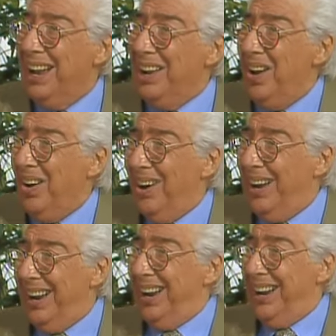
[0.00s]
No,
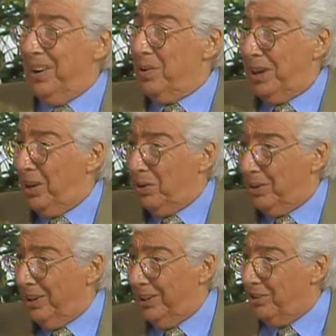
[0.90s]
era un grido
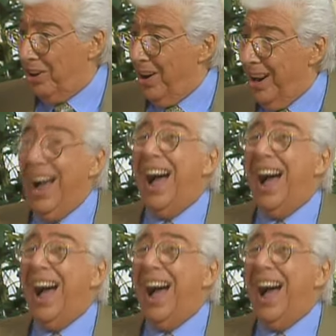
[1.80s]
di, di gioia.